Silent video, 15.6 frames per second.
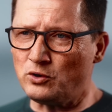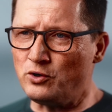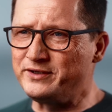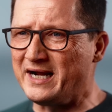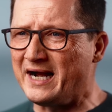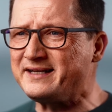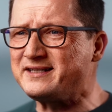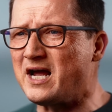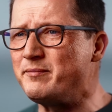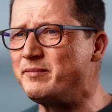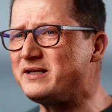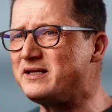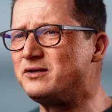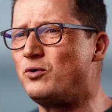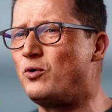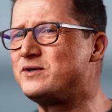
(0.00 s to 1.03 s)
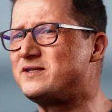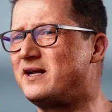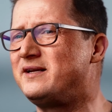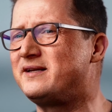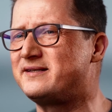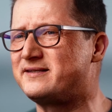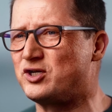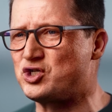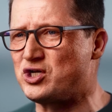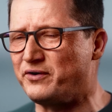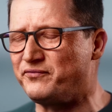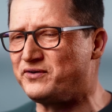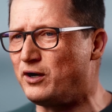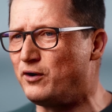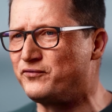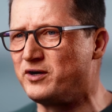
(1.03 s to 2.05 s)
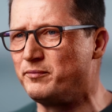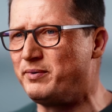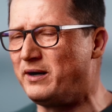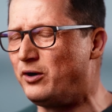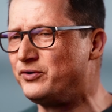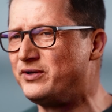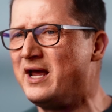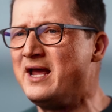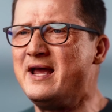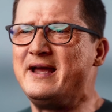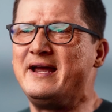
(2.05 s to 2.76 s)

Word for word: Und er hat damit ein großartiges Geschäft aufgebaut.